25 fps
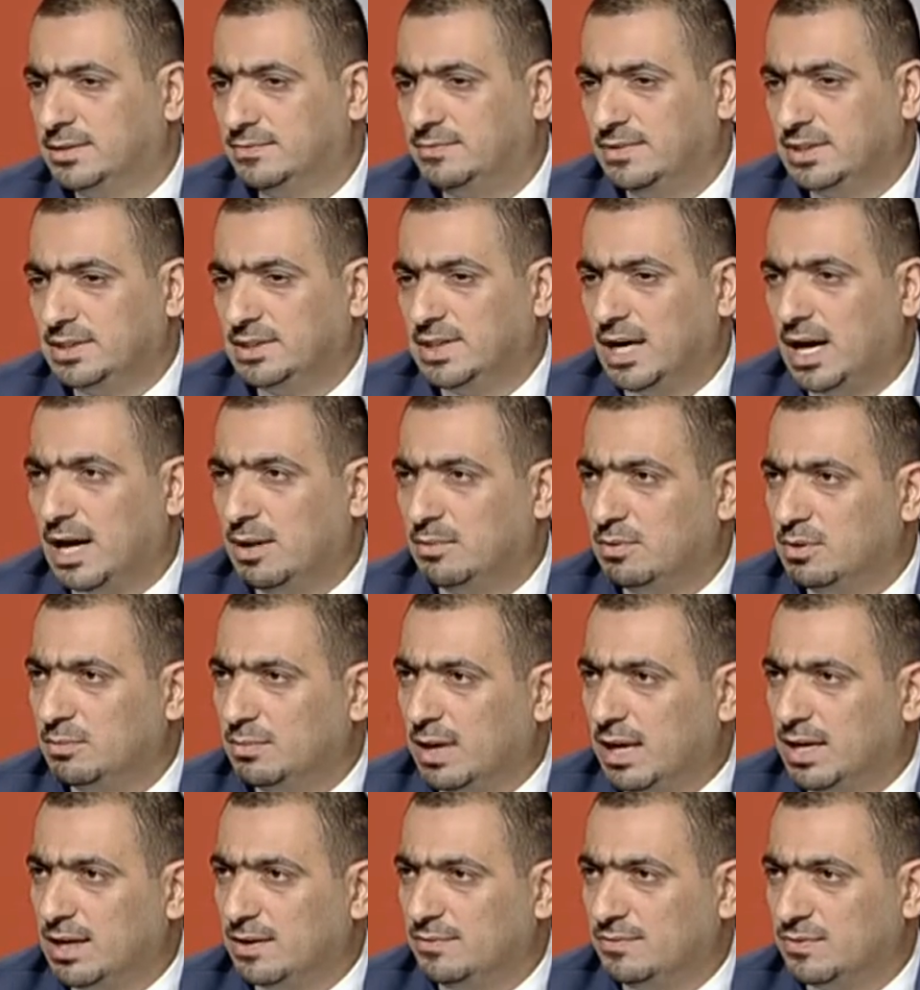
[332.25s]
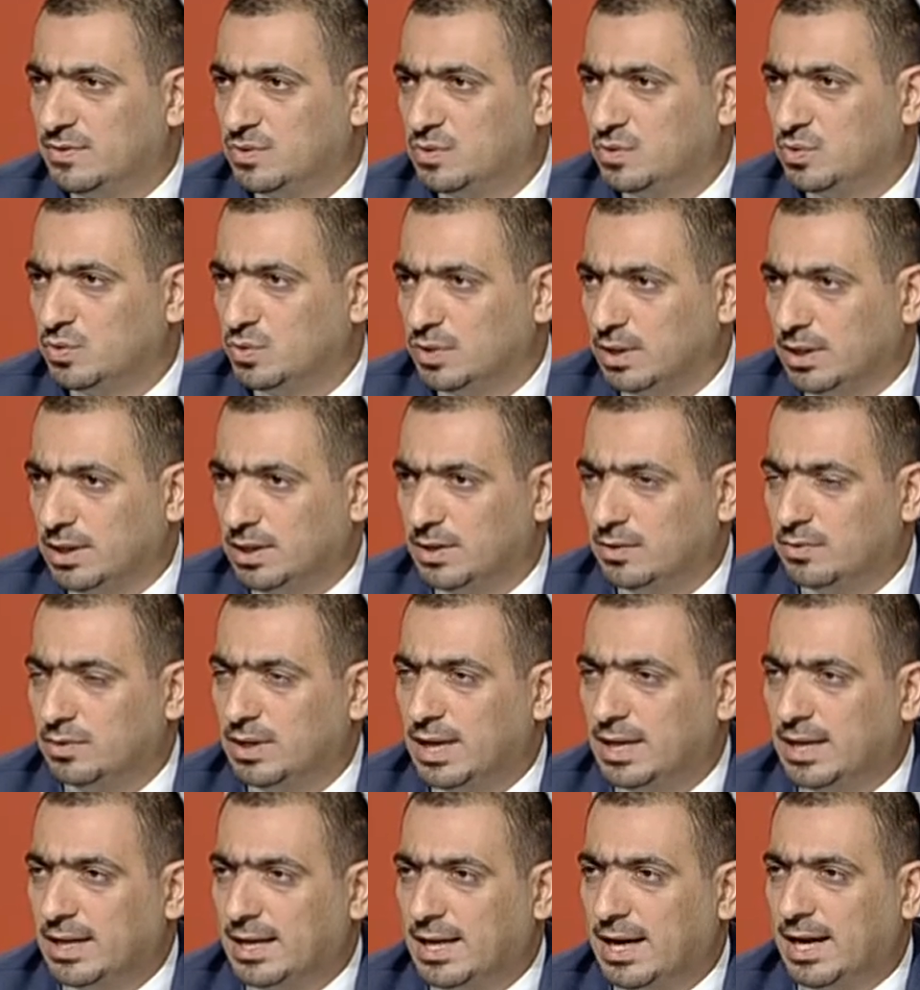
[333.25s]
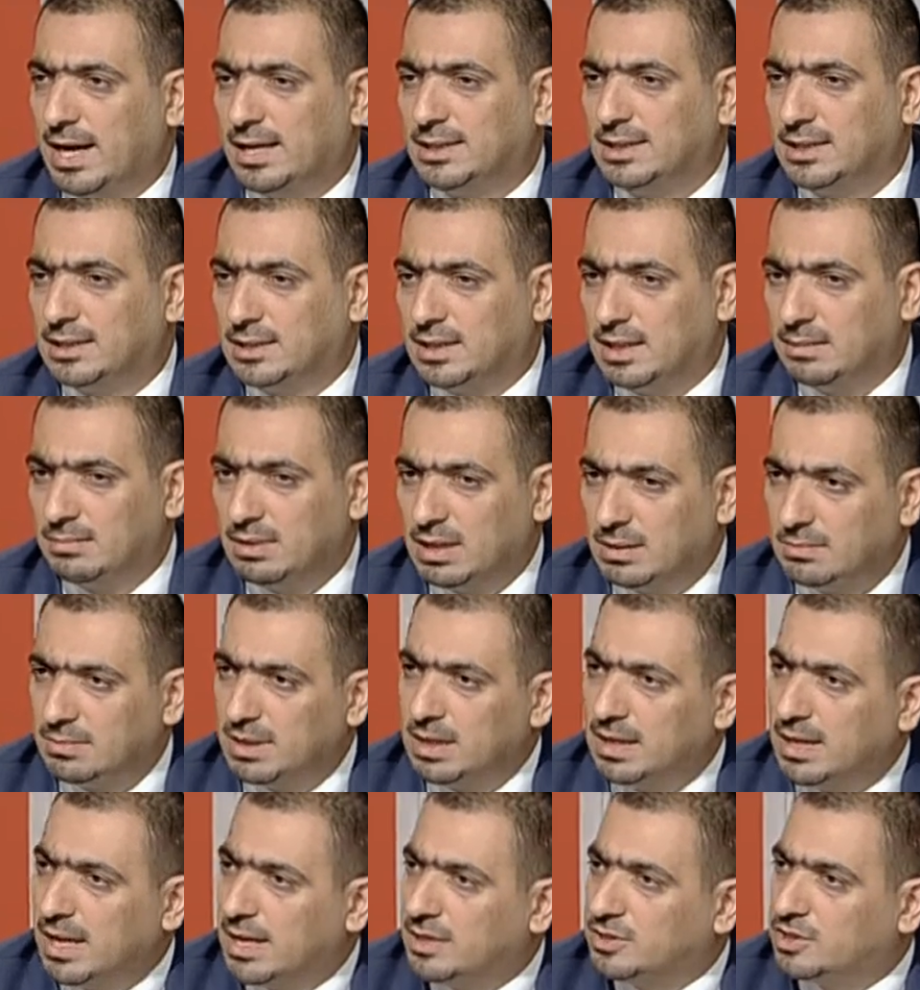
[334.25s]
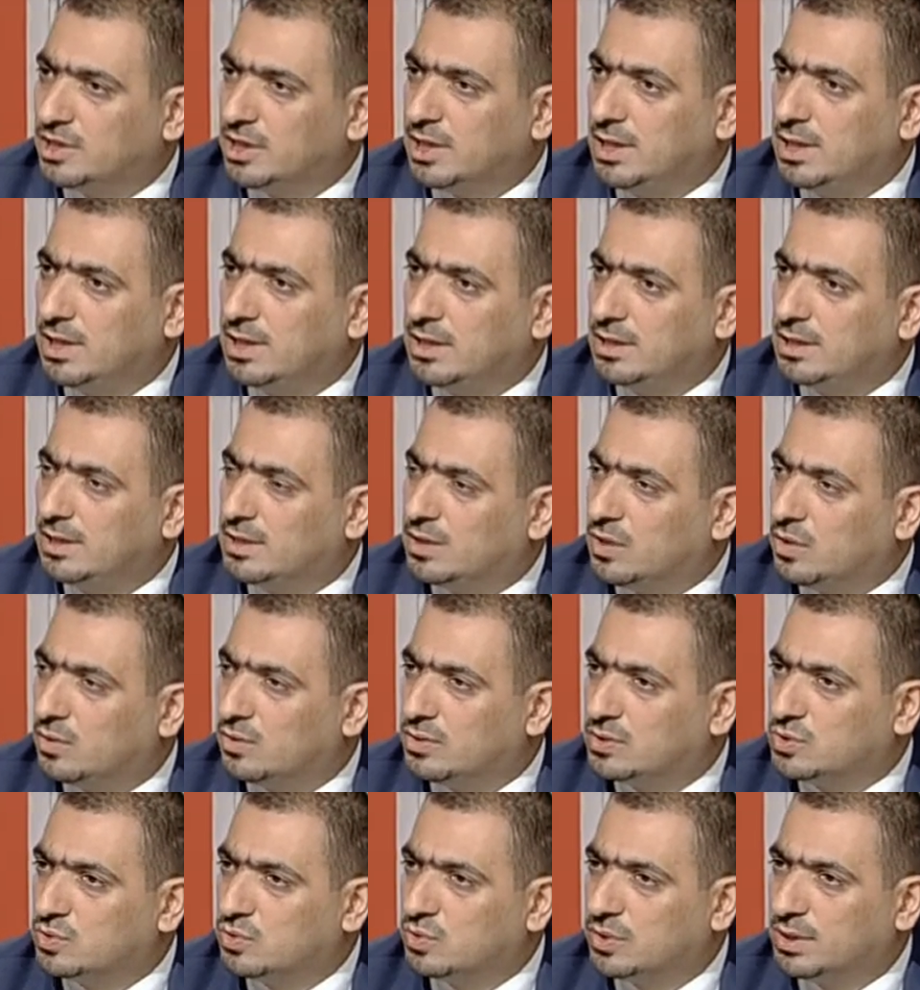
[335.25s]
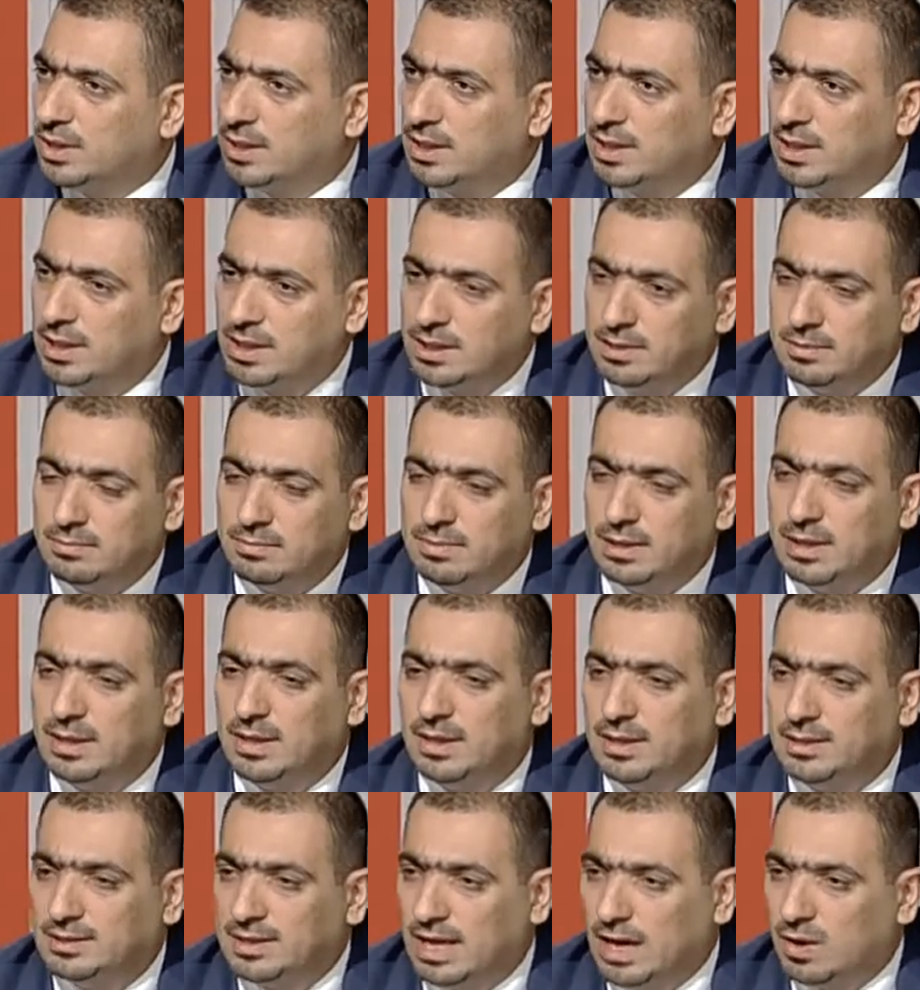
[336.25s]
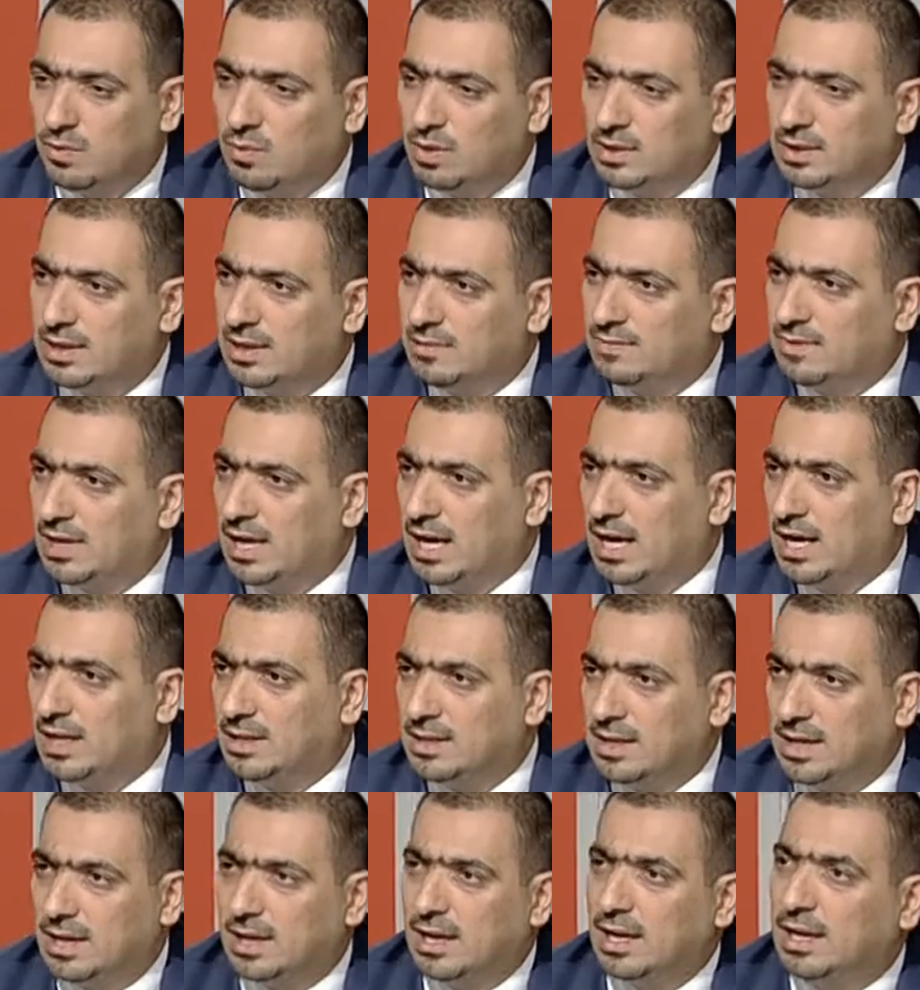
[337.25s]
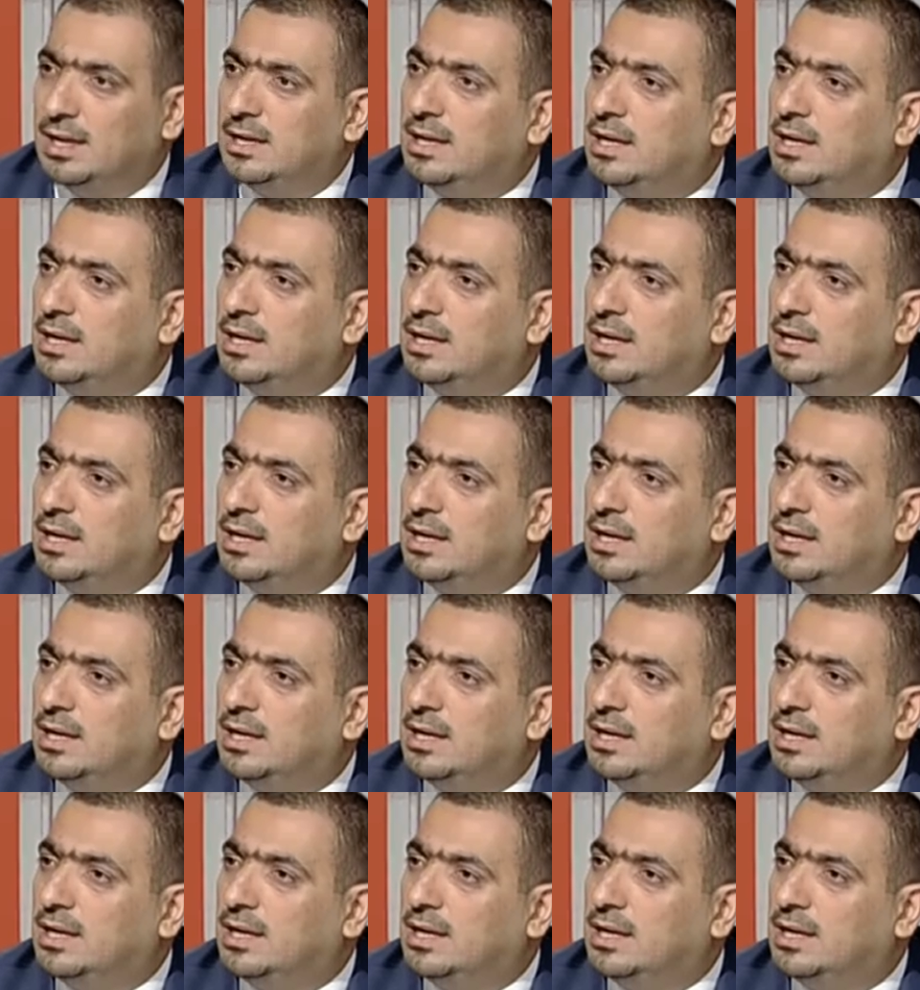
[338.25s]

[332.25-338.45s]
في التعامل مع الملف السوري هنالك عدد كبير من اللاجئين الأخوة السوريين آه، تعودنا في هذا